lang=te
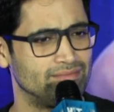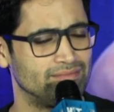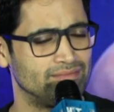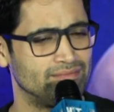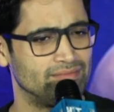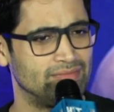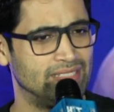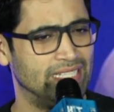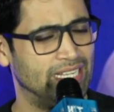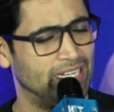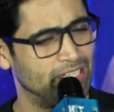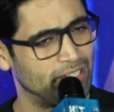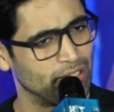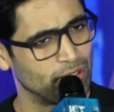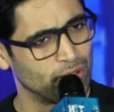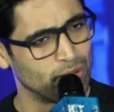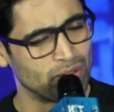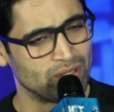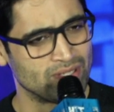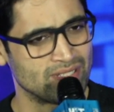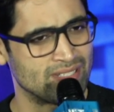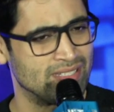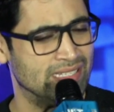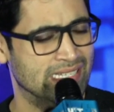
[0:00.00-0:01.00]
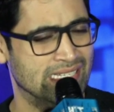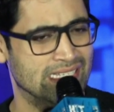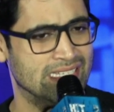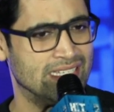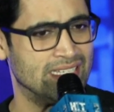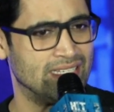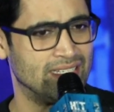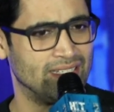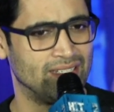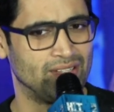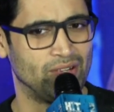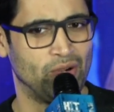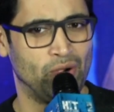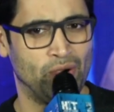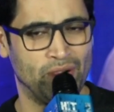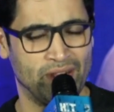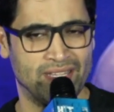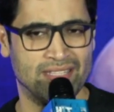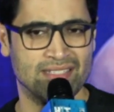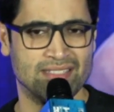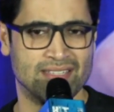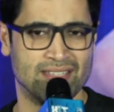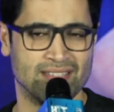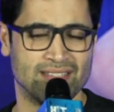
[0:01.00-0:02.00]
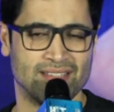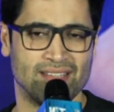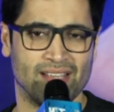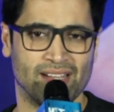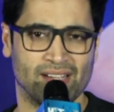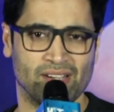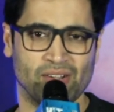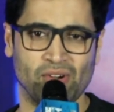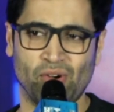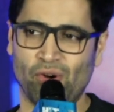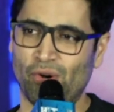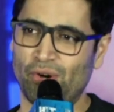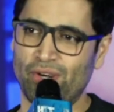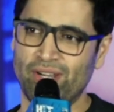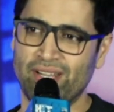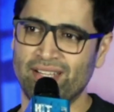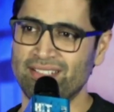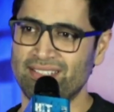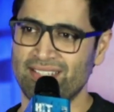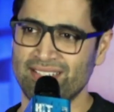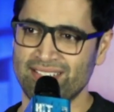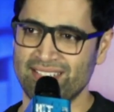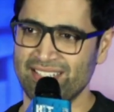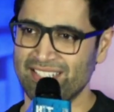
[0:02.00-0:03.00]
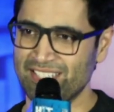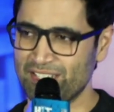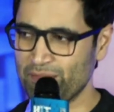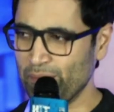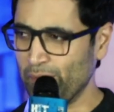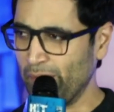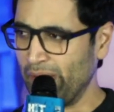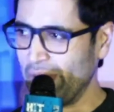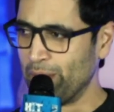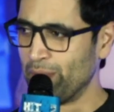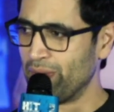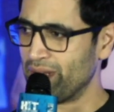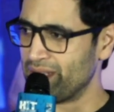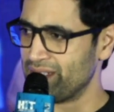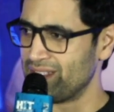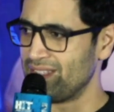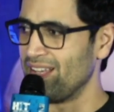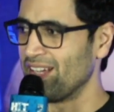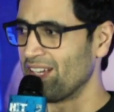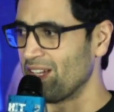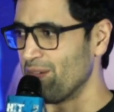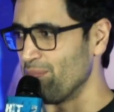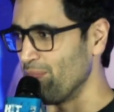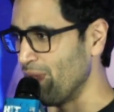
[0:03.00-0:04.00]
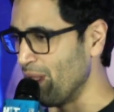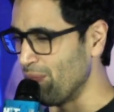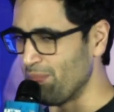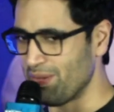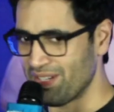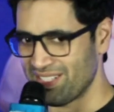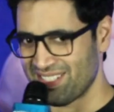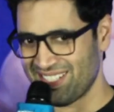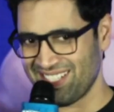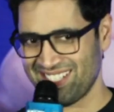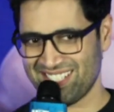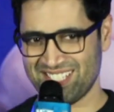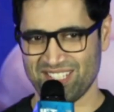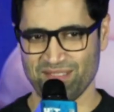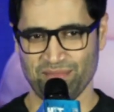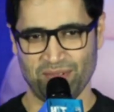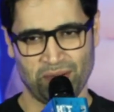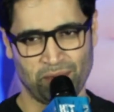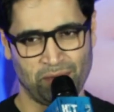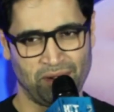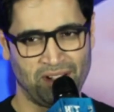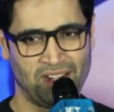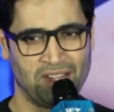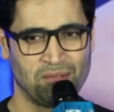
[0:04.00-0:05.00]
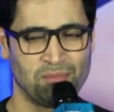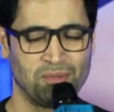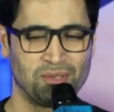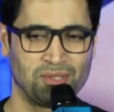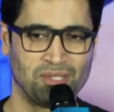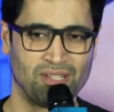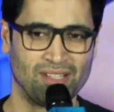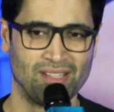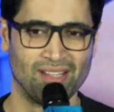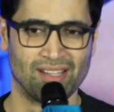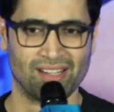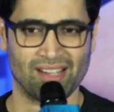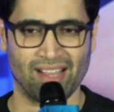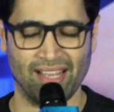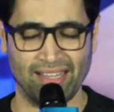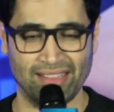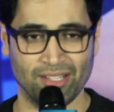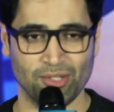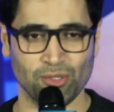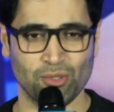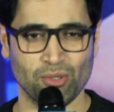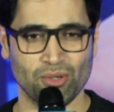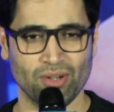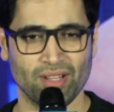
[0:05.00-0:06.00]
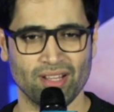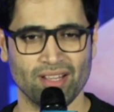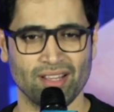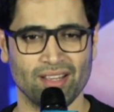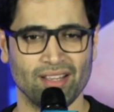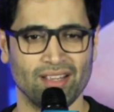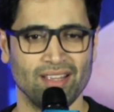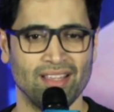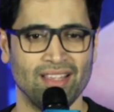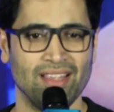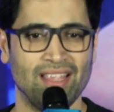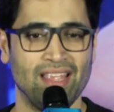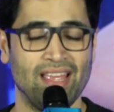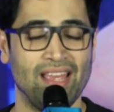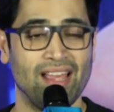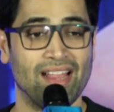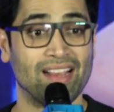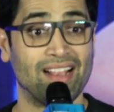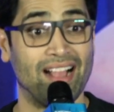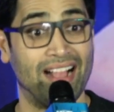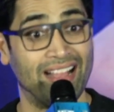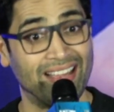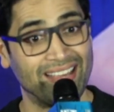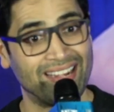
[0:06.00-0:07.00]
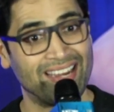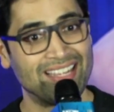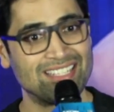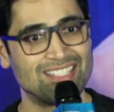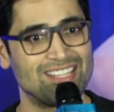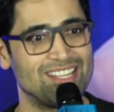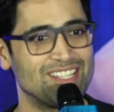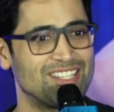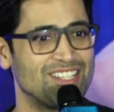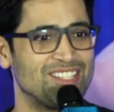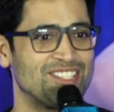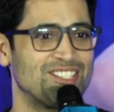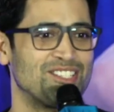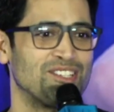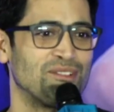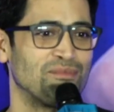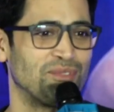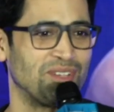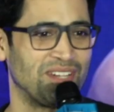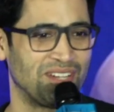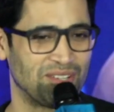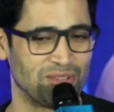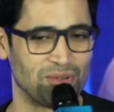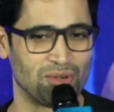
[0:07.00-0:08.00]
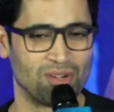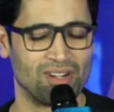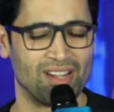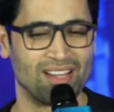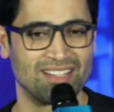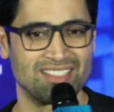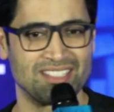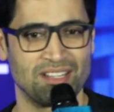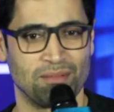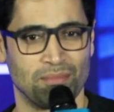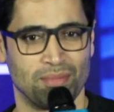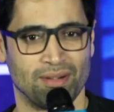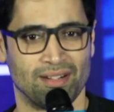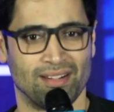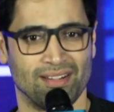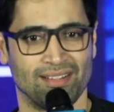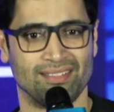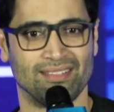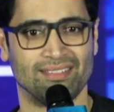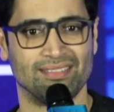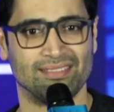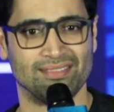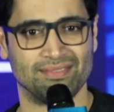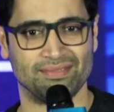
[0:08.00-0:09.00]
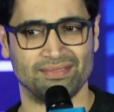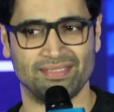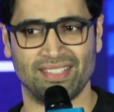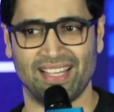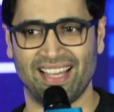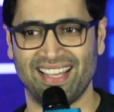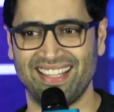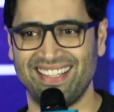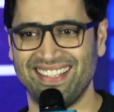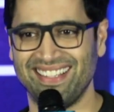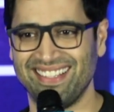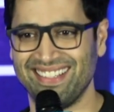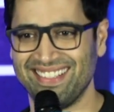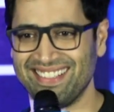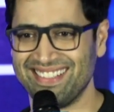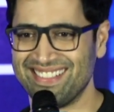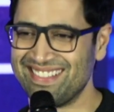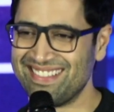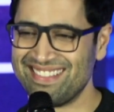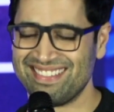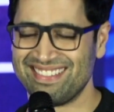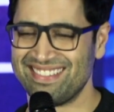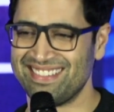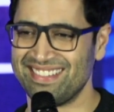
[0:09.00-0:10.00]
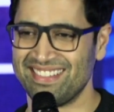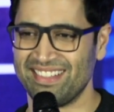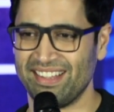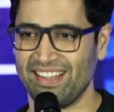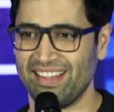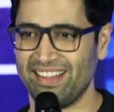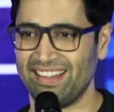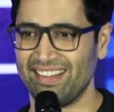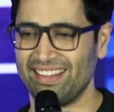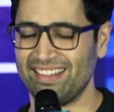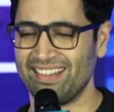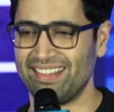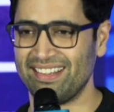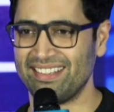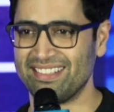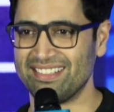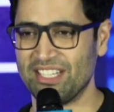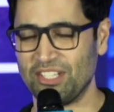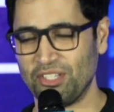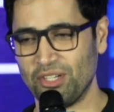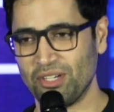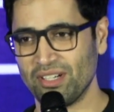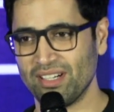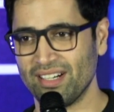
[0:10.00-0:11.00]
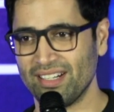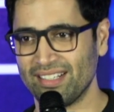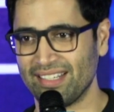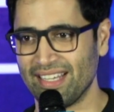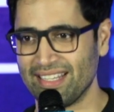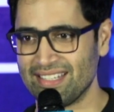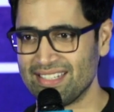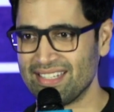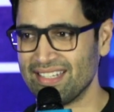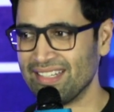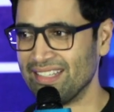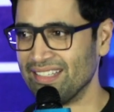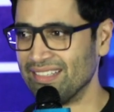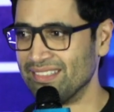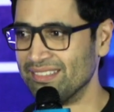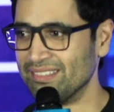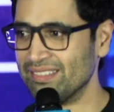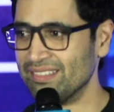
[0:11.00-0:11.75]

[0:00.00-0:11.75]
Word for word: థియేటర్ ఓనర్స్ నుంచి ఆడియన్సెస్ దాకా ఆడియన్సెస్ నుంచి మీమర్స్ దాకా మీమర్స్ నుంచి మన మీడియా మిత్రుల దాకా అందరూ కూడా కంగ్రాచులేషన్స్ చెప్తున్నారు గుడ్ లక్ చెప్పట్లేదు అది జెన్యున్గా టచ్ అయ్యాను